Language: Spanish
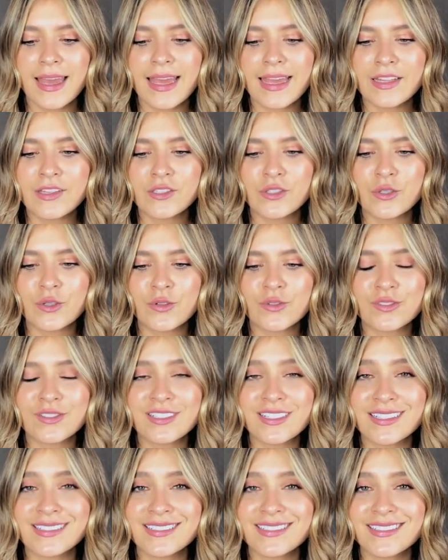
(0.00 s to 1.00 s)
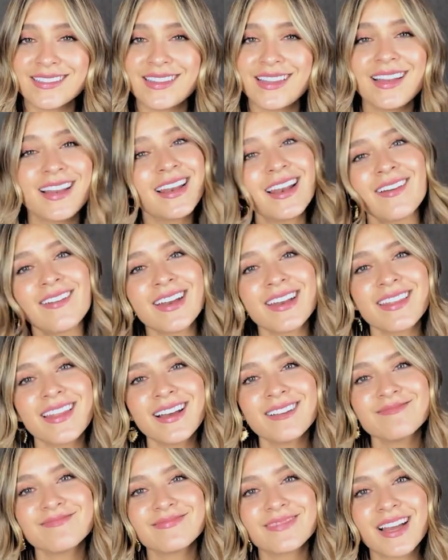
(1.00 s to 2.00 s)
Entonces, dile la verdad,
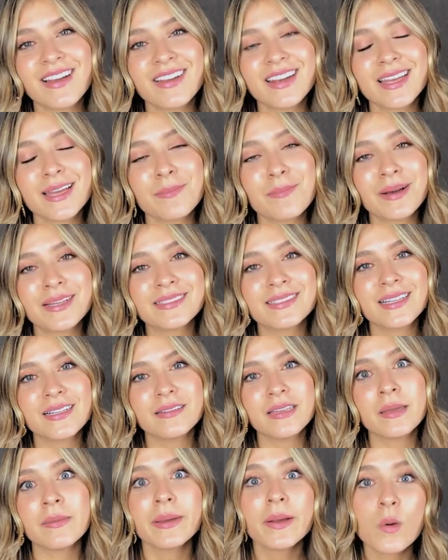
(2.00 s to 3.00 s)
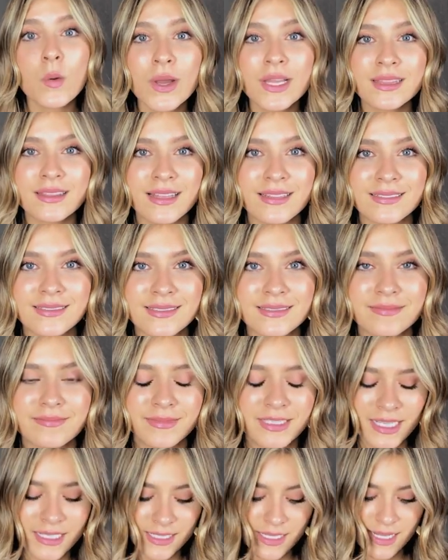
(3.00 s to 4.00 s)
a ver qué pasa. Y me cuenta.
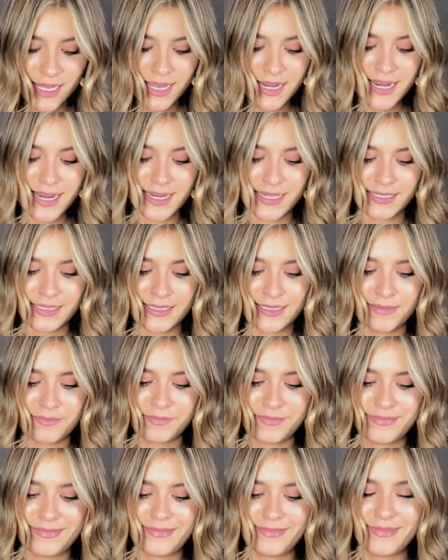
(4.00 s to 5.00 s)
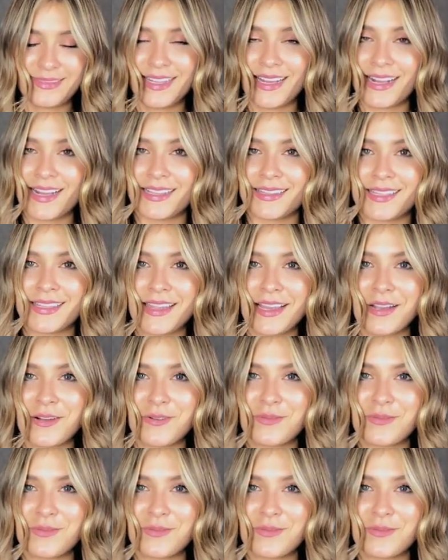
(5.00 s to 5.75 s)
ya sé quién es. Acá te tengo.